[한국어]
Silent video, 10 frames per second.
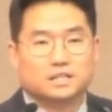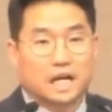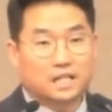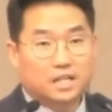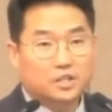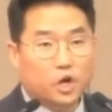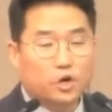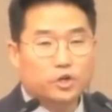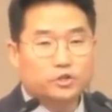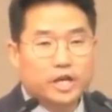자기가
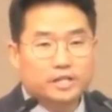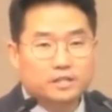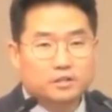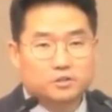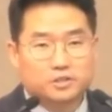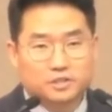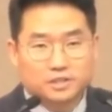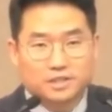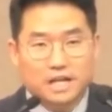결여되어 있는 것을